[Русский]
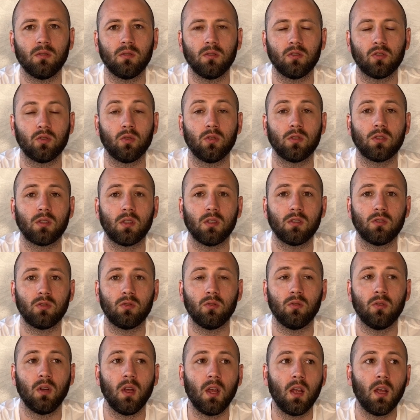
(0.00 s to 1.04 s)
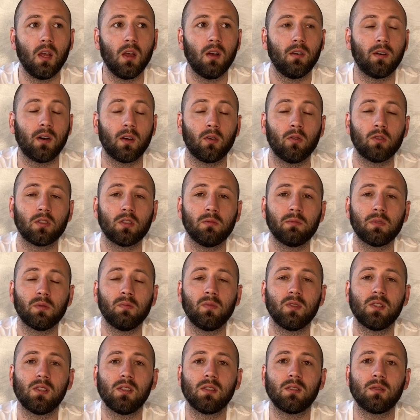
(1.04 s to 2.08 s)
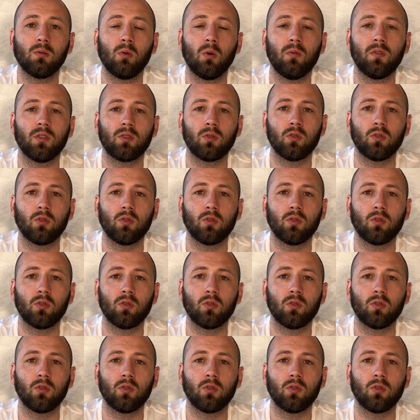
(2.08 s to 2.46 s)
и жесткостью, в хорошем смысле слова.